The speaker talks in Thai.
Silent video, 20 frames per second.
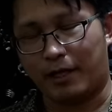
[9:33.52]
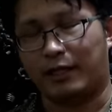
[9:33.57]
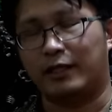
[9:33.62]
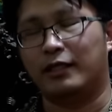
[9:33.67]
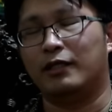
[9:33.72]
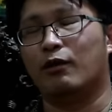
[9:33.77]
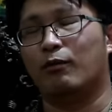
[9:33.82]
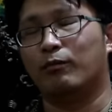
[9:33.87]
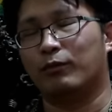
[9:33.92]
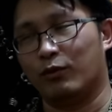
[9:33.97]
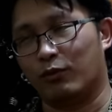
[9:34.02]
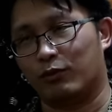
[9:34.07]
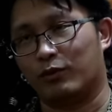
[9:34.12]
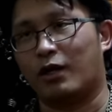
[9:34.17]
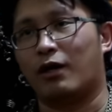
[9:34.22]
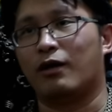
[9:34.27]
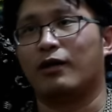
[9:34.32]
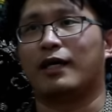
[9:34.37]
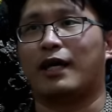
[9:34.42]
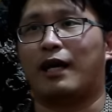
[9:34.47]
มหานิยมถูก
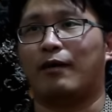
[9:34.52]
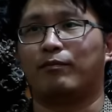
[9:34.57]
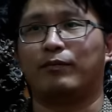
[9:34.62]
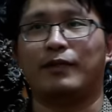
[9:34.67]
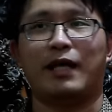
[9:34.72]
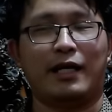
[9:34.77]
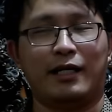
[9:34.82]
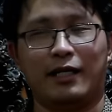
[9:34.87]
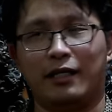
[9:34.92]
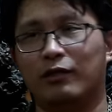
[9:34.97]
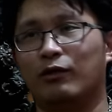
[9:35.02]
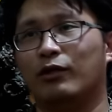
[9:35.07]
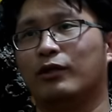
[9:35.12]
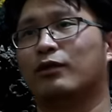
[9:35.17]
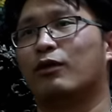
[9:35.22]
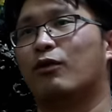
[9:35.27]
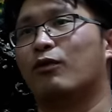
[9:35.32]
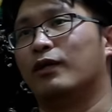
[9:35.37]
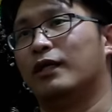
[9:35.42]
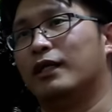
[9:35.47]
ต้องครับ ด้านนั้นโดย
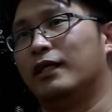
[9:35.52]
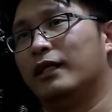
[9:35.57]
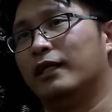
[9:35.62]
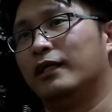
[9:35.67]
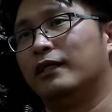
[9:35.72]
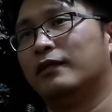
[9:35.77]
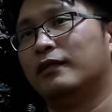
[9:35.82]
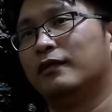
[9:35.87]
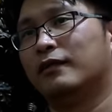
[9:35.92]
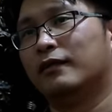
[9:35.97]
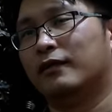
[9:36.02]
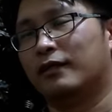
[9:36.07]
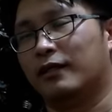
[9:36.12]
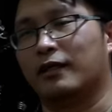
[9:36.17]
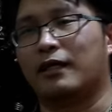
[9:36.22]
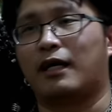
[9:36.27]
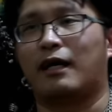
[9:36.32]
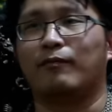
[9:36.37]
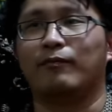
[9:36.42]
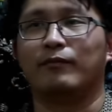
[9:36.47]
ตรงเลย
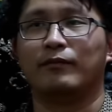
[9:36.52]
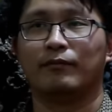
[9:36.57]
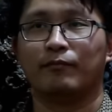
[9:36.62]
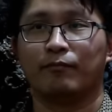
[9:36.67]
นะครับ